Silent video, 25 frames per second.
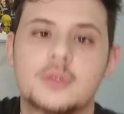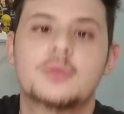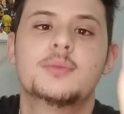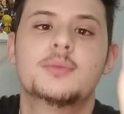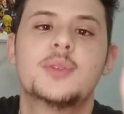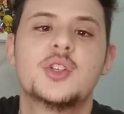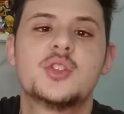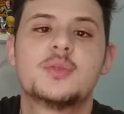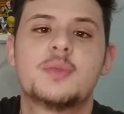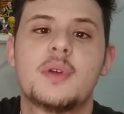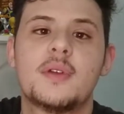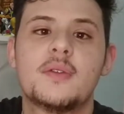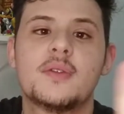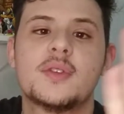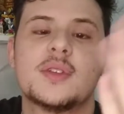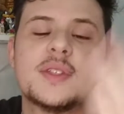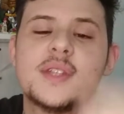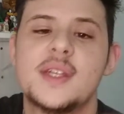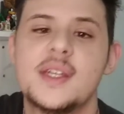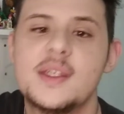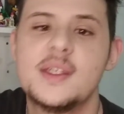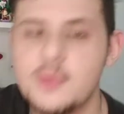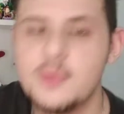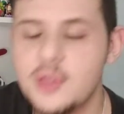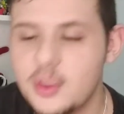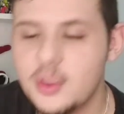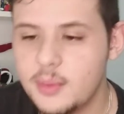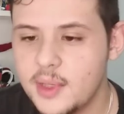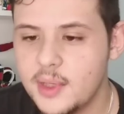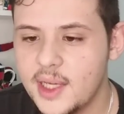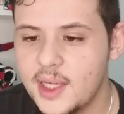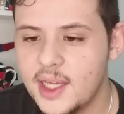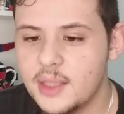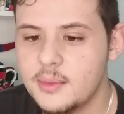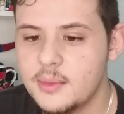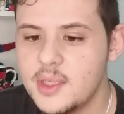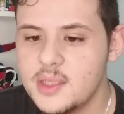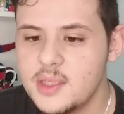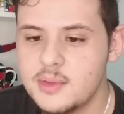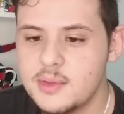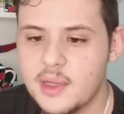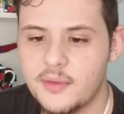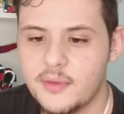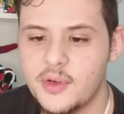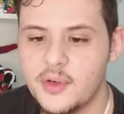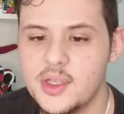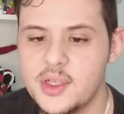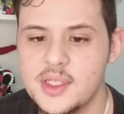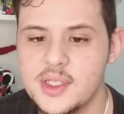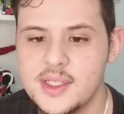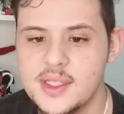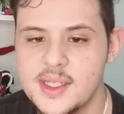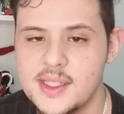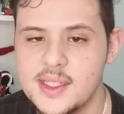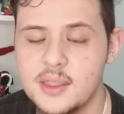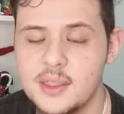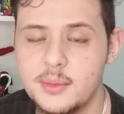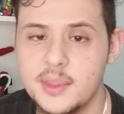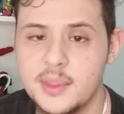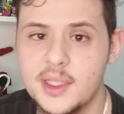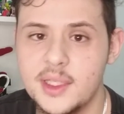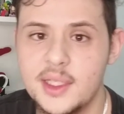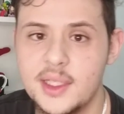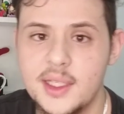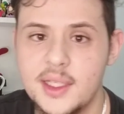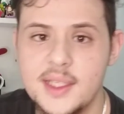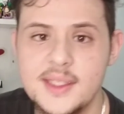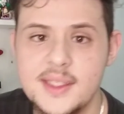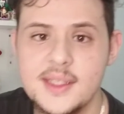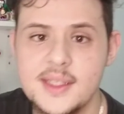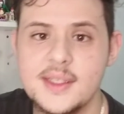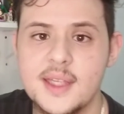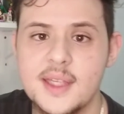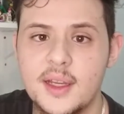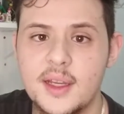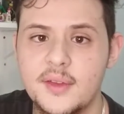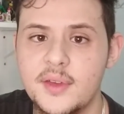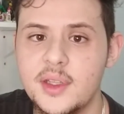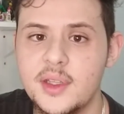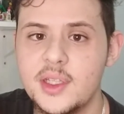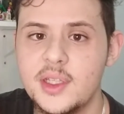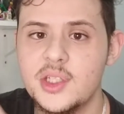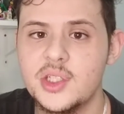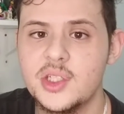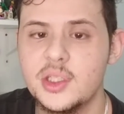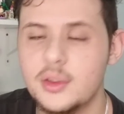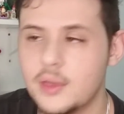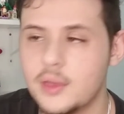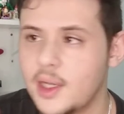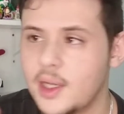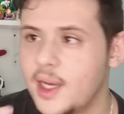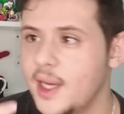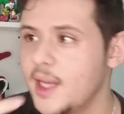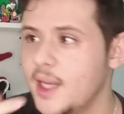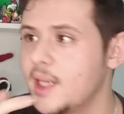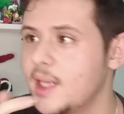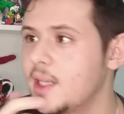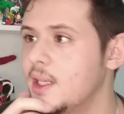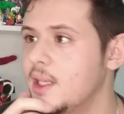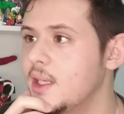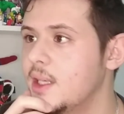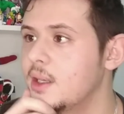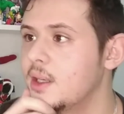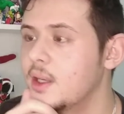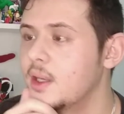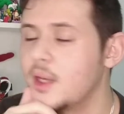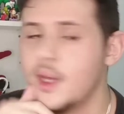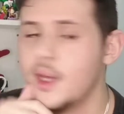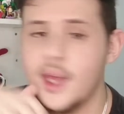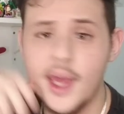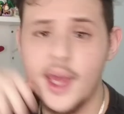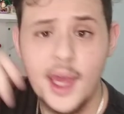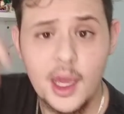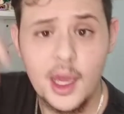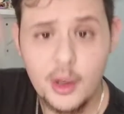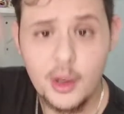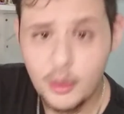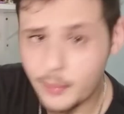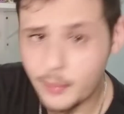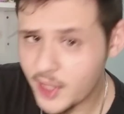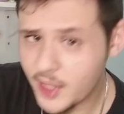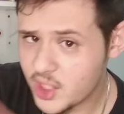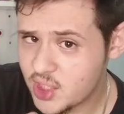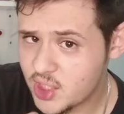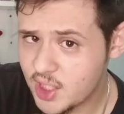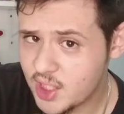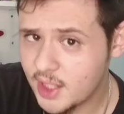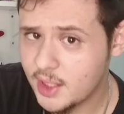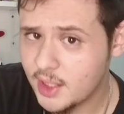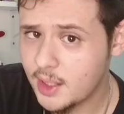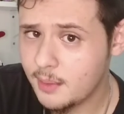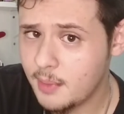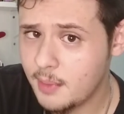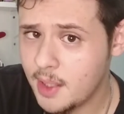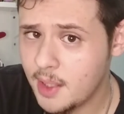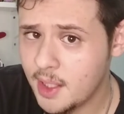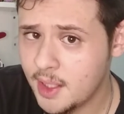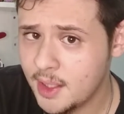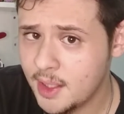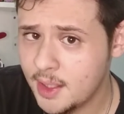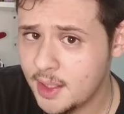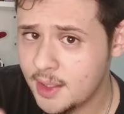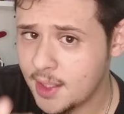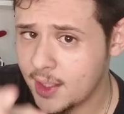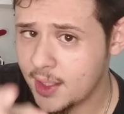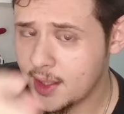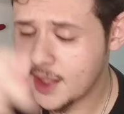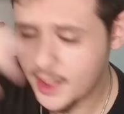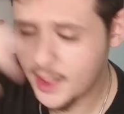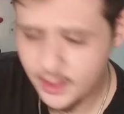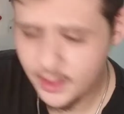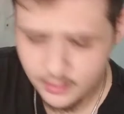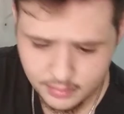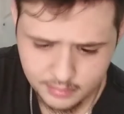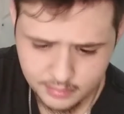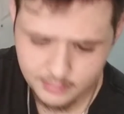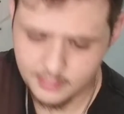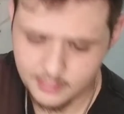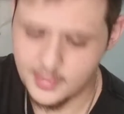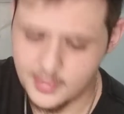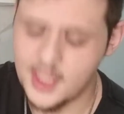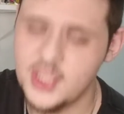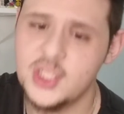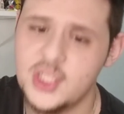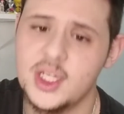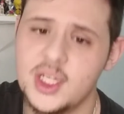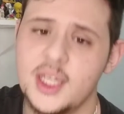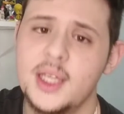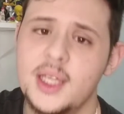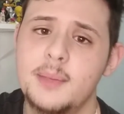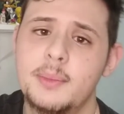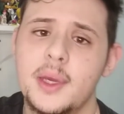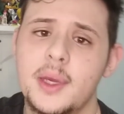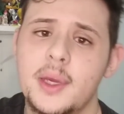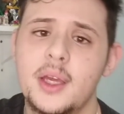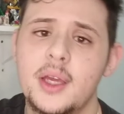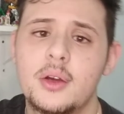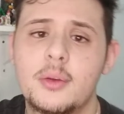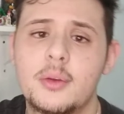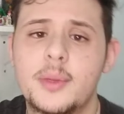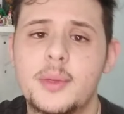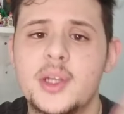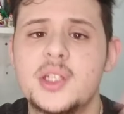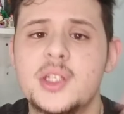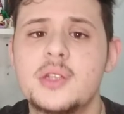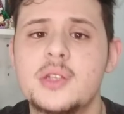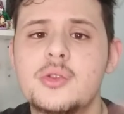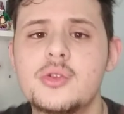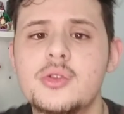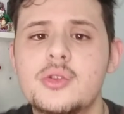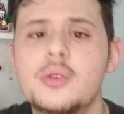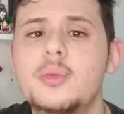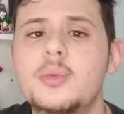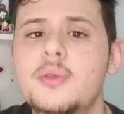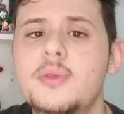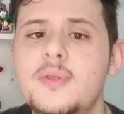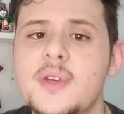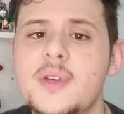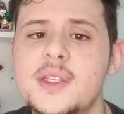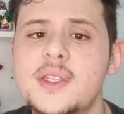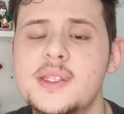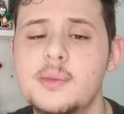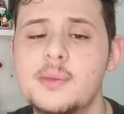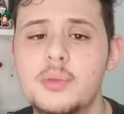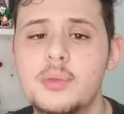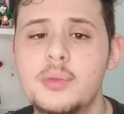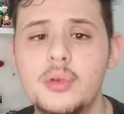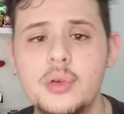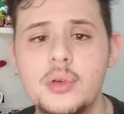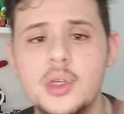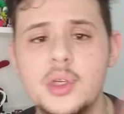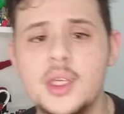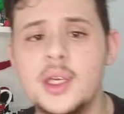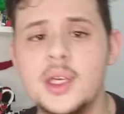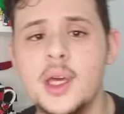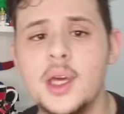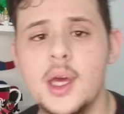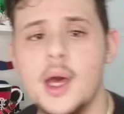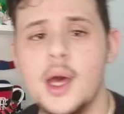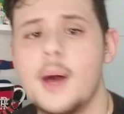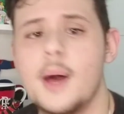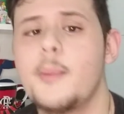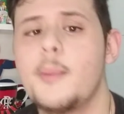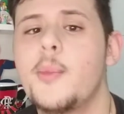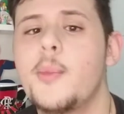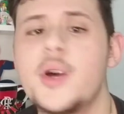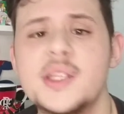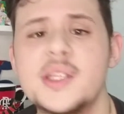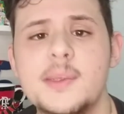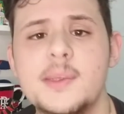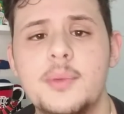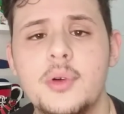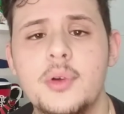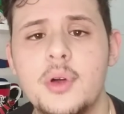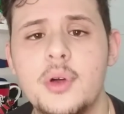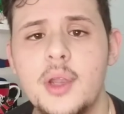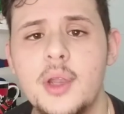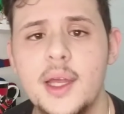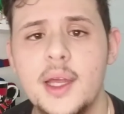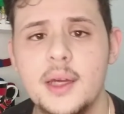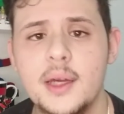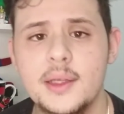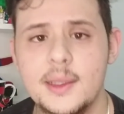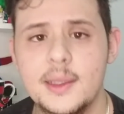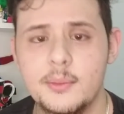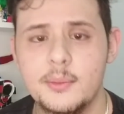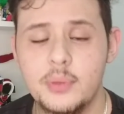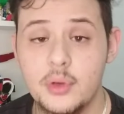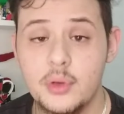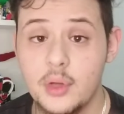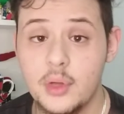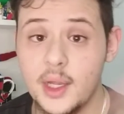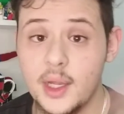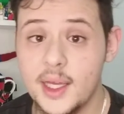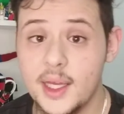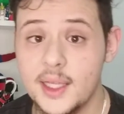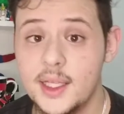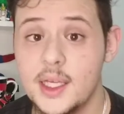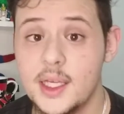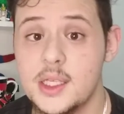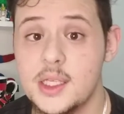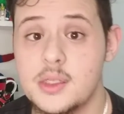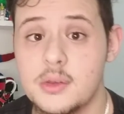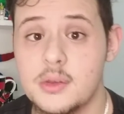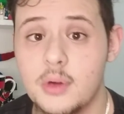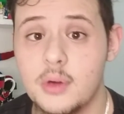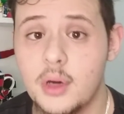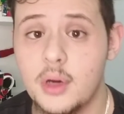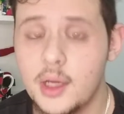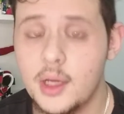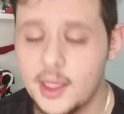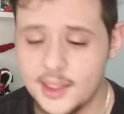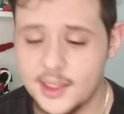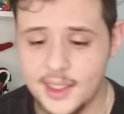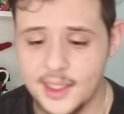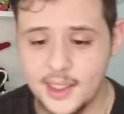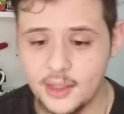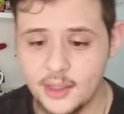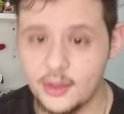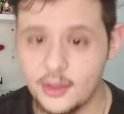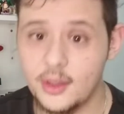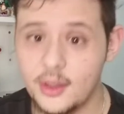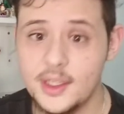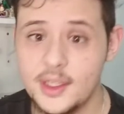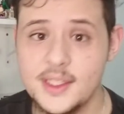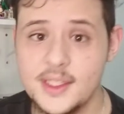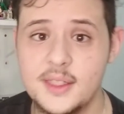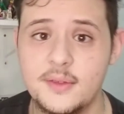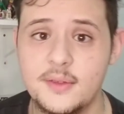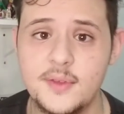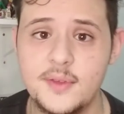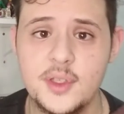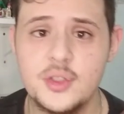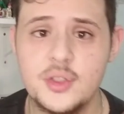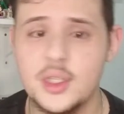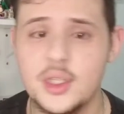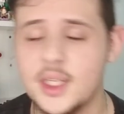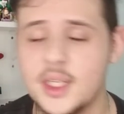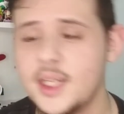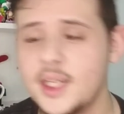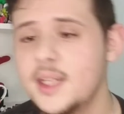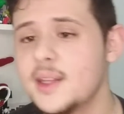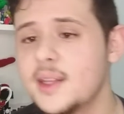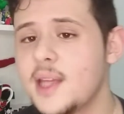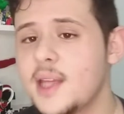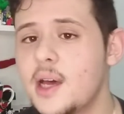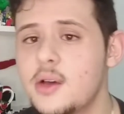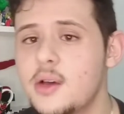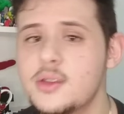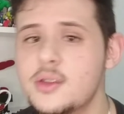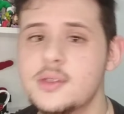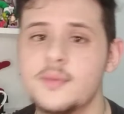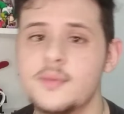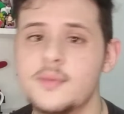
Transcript: Um beijo para vocês. Muito obrigado mesmo pela força que vocês estão me dando aí, se inscrevendo, deixando o like. É, compartilha também aí, tá ligado? Mete a ripa aí, compartilha nos grupos do Facebook mostra pro colega, pro colega da escola, tá ligado? Olha esse vídeo aqui e tal,